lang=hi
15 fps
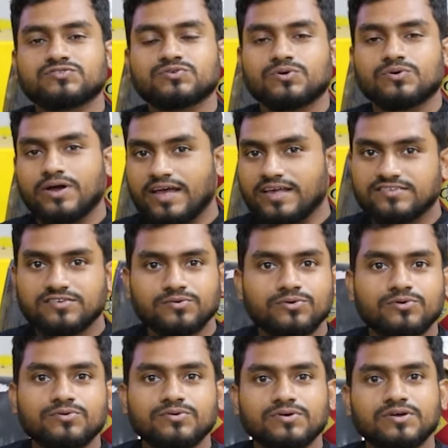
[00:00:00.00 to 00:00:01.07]
सो एज यू
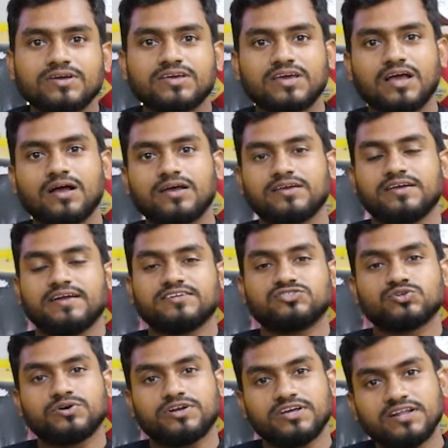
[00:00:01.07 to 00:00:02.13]
नो कि ये
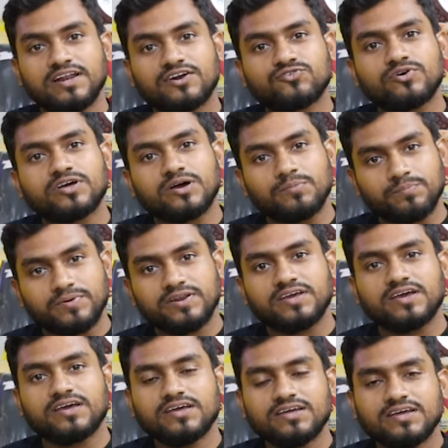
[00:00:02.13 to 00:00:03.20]
जो डी इलेक्ट्रोड कंपनी
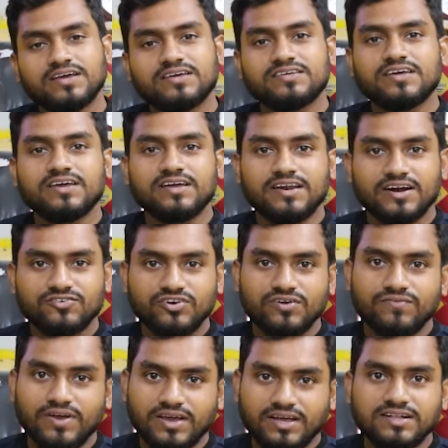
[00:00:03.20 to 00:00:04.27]
है ये इलेक्ट्रिक
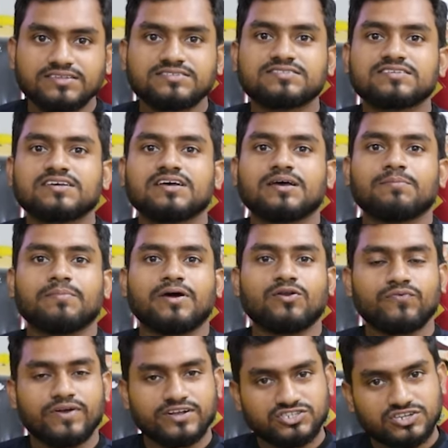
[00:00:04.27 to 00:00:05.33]
व्हीकल्स
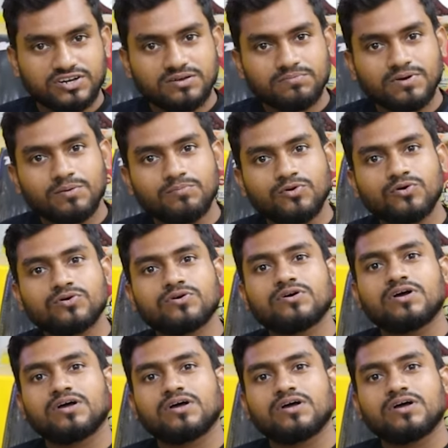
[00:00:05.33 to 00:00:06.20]
मैन्युफैक्चरिंग में हम लोग